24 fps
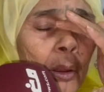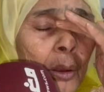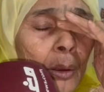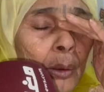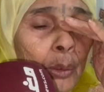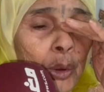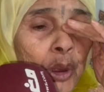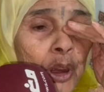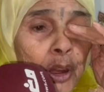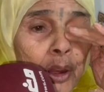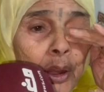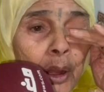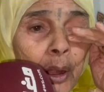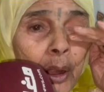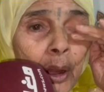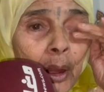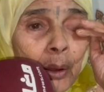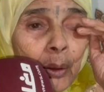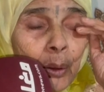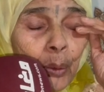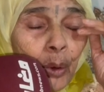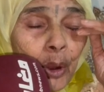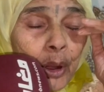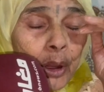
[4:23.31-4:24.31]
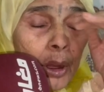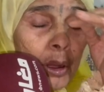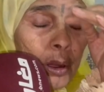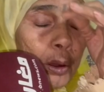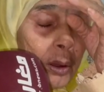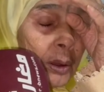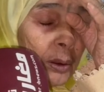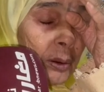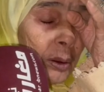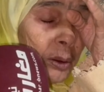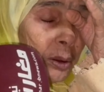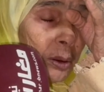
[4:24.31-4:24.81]
مشيت انا توضيت
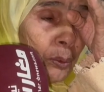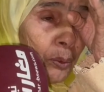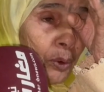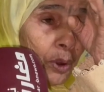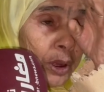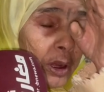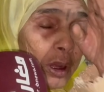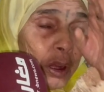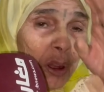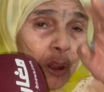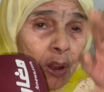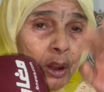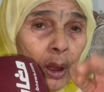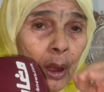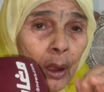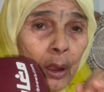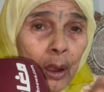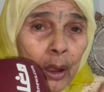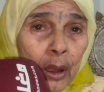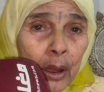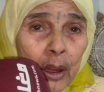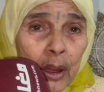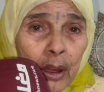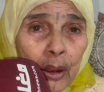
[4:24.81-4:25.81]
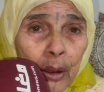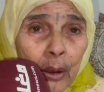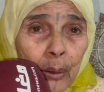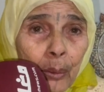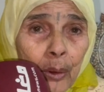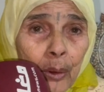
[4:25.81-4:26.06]
وليدي صليت